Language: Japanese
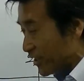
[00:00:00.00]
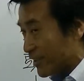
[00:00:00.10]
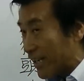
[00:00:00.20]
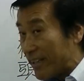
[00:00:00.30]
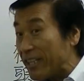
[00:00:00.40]

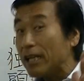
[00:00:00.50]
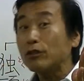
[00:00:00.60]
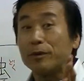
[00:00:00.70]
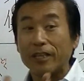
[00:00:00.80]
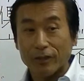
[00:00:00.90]
実際できなく
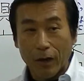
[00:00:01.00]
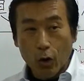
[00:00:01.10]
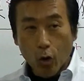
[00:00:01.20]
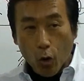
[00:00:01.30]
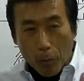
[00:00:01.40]
てもいいんですよ
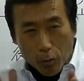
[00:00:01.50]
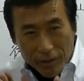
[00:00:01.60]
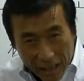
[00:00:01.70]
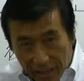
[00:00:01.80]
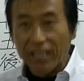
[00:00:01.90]
思う
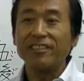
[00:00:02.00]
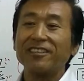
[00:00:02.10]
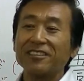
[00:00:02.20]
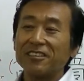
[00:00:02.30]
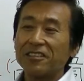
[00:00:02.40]
だけでいいんで
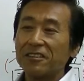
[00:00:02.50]
す